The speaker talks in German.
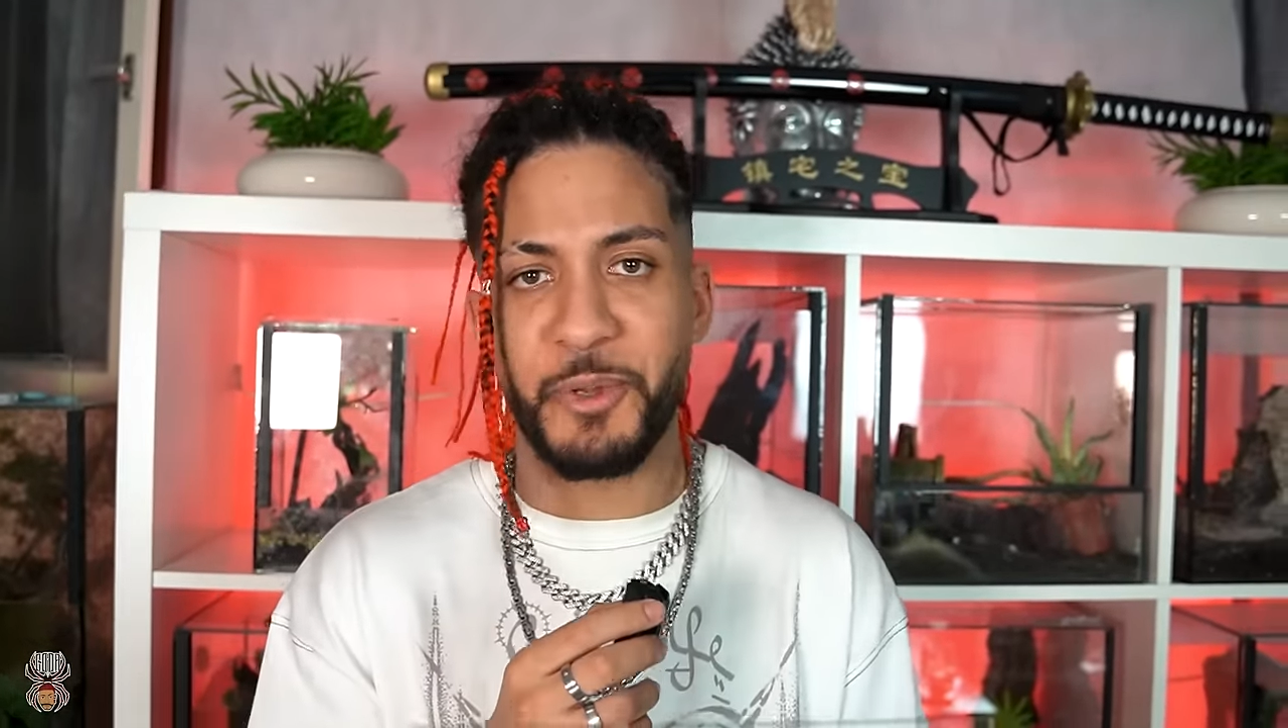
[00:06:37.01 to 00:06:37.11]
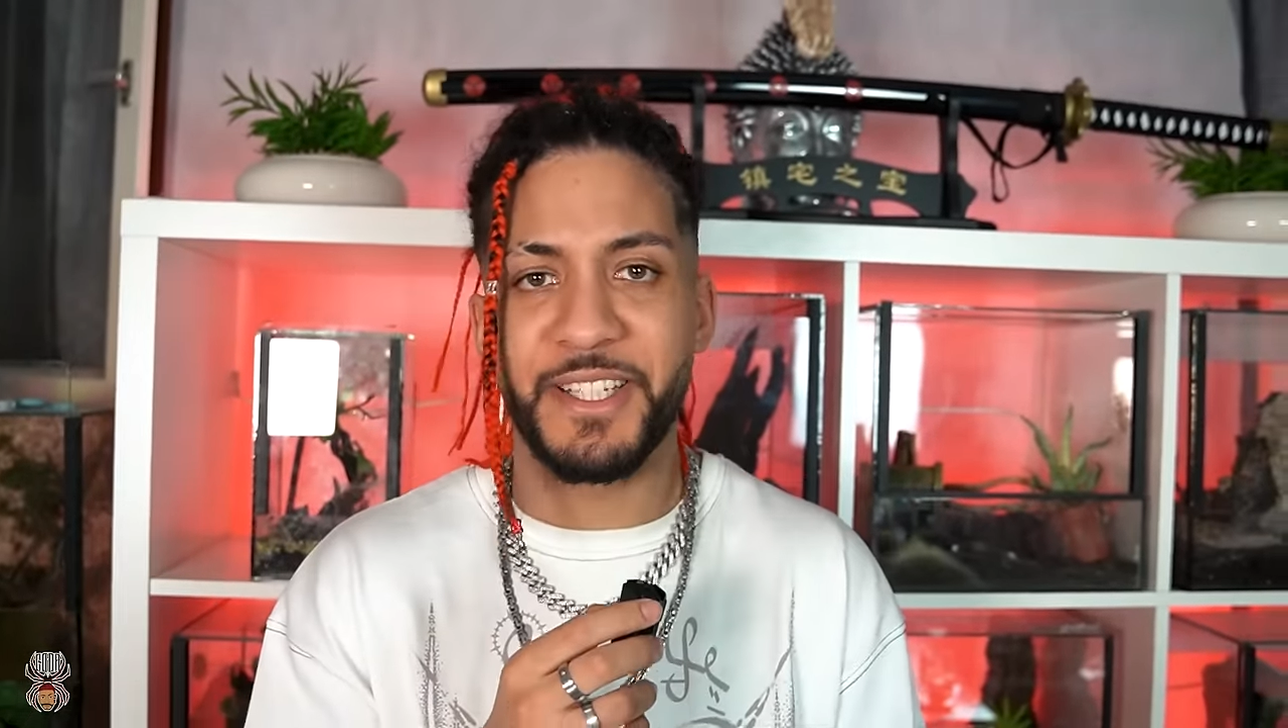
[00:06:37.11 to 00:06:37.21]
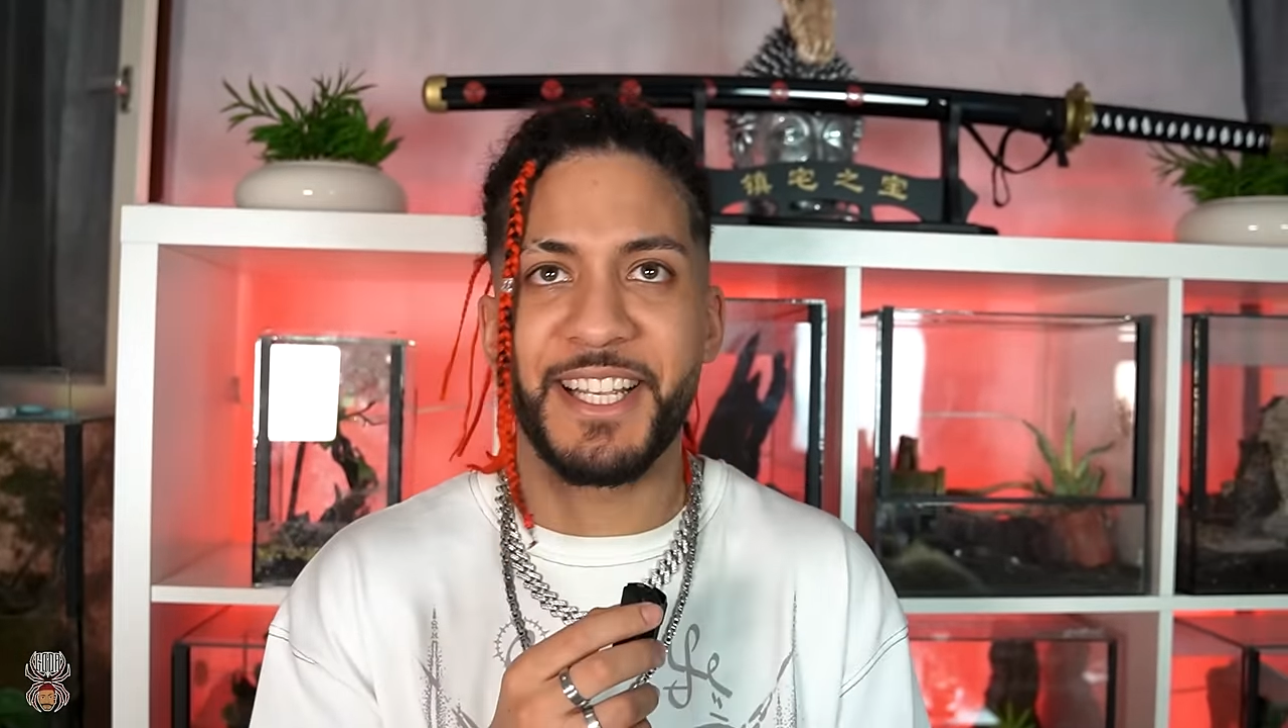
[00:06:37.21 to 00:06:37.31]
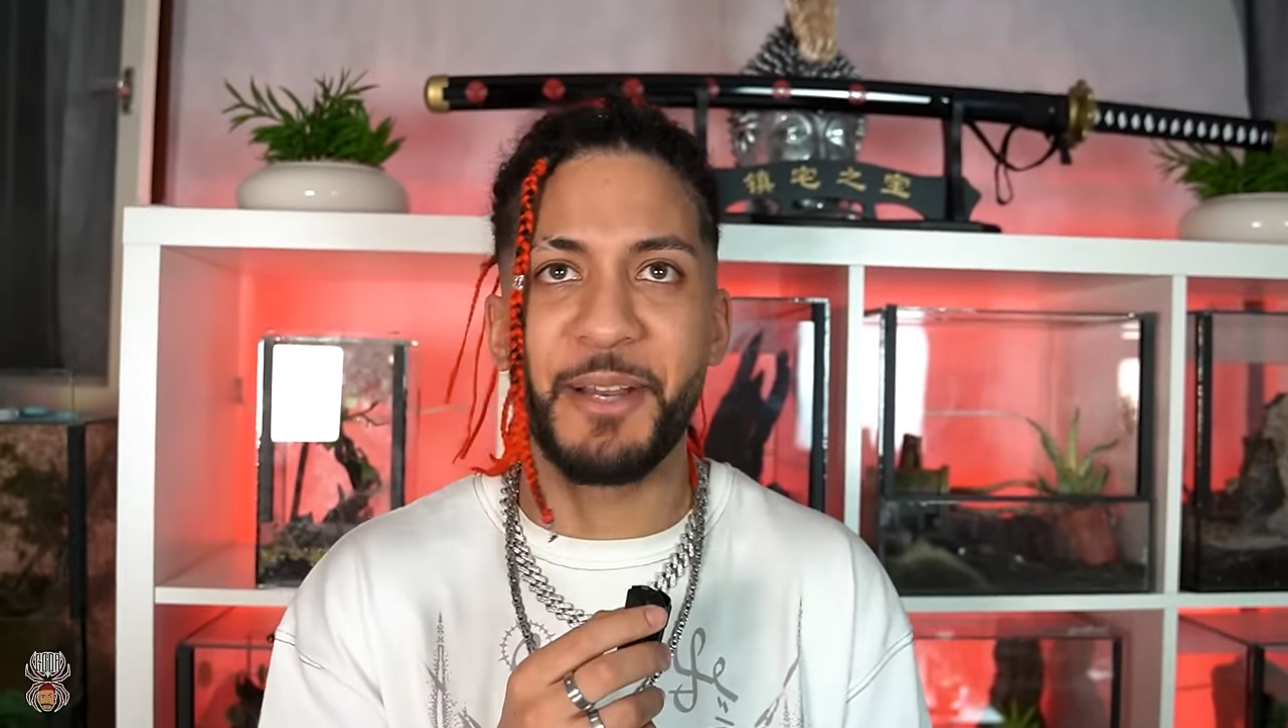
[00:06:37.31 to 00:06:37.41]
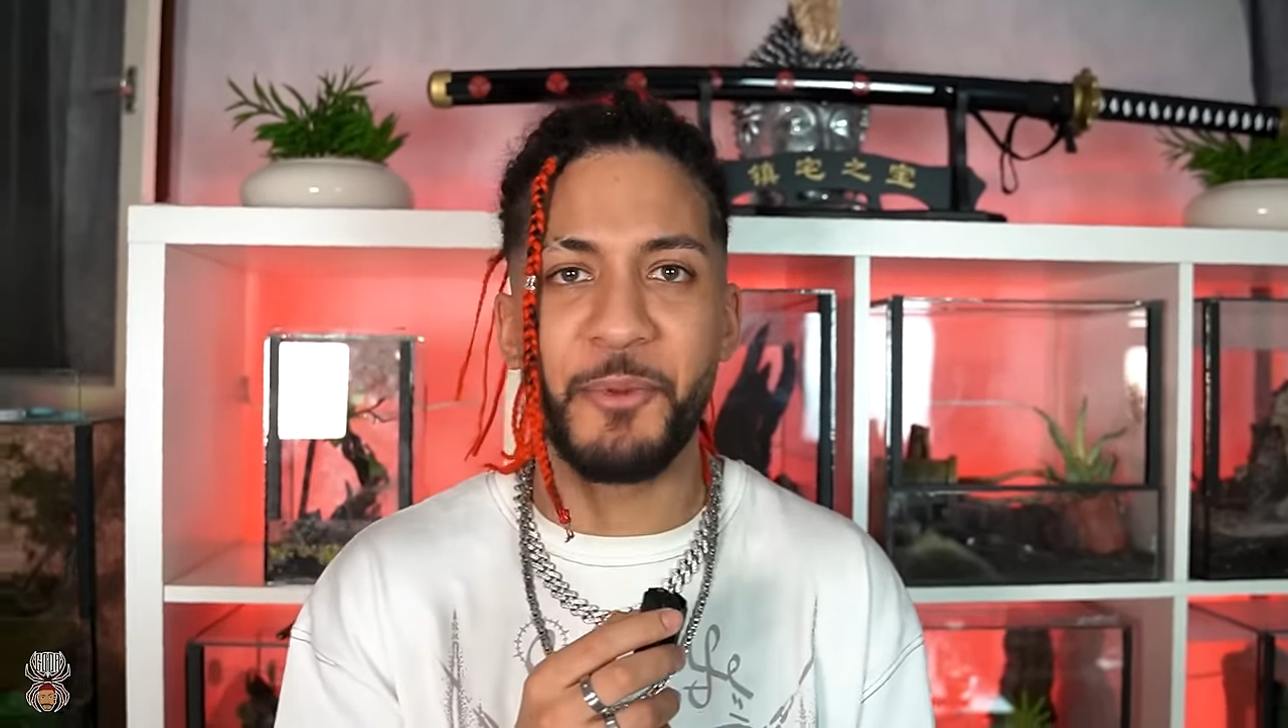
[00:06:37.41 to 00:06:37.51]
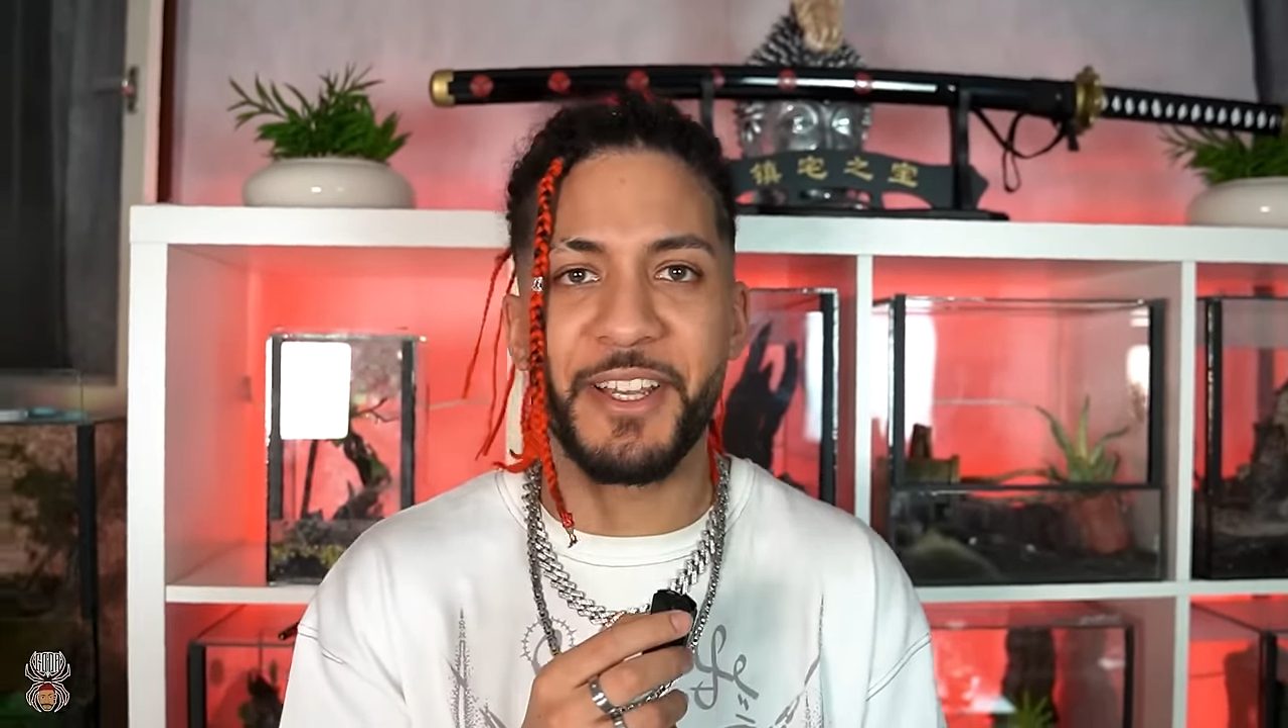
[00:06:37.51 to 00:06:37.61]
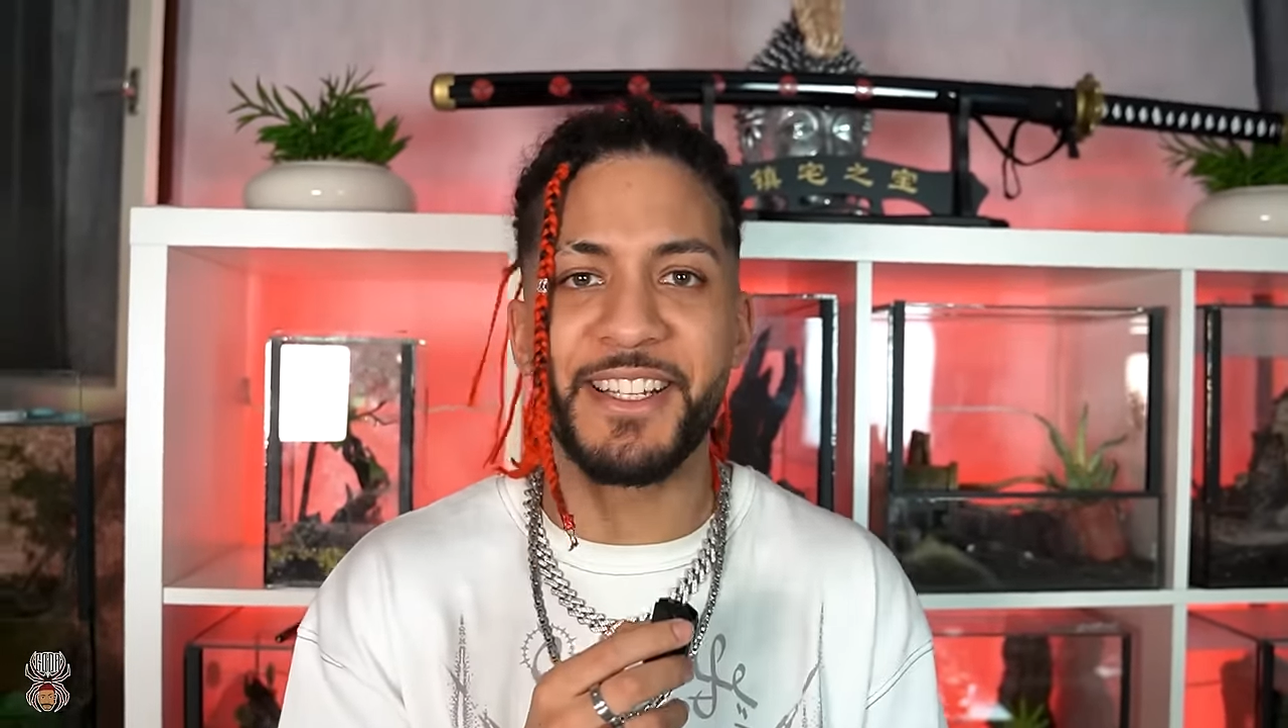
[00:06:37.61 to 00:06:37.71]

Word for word: jetzt keinen Bock,